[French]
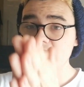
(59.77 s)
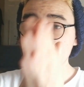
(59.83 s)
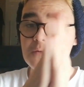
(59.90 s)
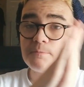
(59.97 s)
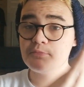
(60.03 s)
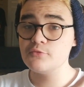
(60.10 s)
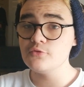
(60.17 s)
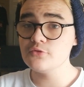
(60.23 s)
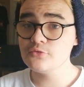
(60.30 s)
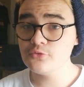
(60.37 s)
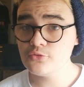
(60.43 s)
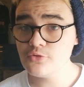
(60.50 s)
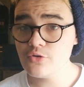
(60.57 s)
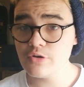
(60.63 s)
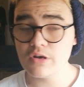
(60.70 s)
les plus
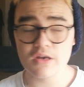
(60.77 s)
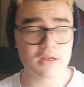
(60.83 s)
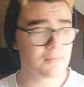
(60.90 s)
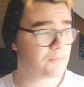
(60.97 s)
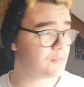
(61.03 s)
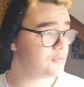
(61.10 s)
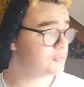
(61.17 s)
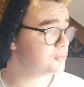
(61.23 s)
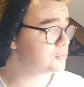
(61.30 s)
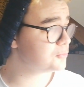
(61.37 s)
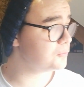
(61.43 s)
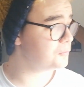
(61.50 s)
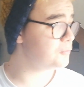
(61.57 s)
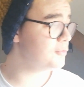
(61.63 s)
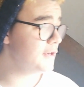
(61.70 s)
nuls, les plus tout ce
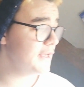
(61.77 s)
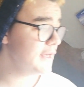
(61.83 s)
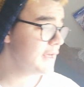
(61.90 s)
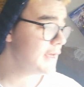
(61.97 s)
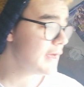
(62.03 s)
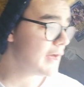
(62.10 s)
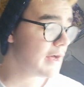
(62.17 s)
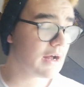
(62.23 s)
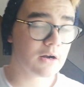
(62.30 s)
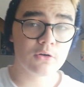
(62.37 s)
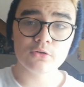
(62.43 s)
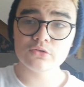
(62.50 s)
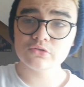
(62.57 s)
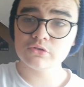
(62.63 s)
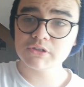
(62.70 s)
que vous voulez à
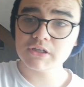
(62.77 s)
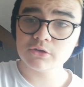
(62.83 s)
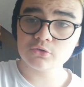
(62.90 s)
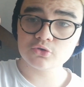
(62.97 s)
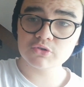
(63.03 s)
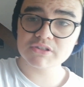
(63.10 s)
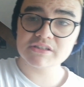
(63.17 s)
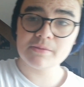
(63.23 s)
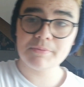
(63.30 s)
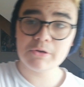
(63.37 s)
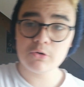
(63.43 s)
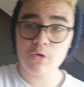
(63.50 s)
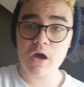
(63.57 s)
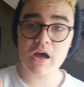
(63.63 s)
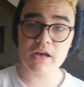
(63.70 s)
cause de quelque chose qui s'appelle le